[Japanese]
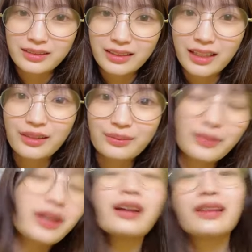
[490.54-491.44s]
ね
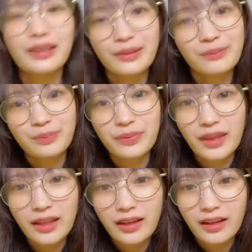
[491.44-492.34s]
メガネ
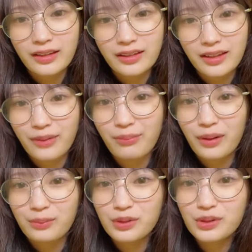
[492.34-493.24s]
やっ
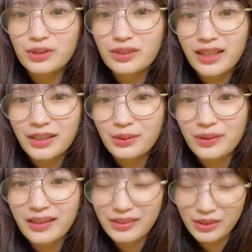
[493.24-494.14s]
ぱ
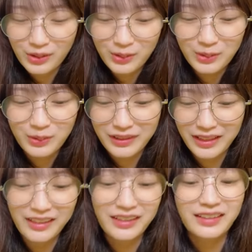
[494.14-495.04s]
ブルーライトカットを
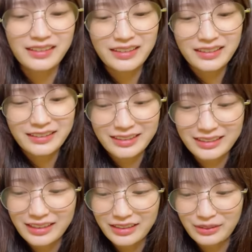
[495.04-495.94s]
ね
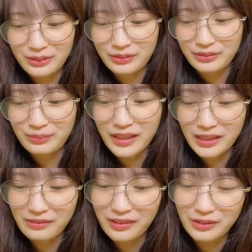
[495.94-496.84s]
しないと目
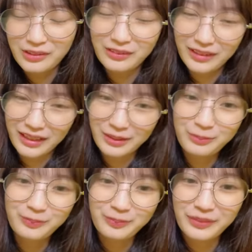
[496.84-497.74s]
に悪いので
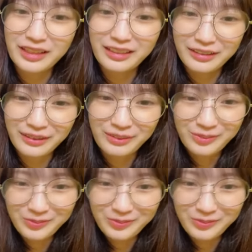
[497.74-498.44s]
みたいな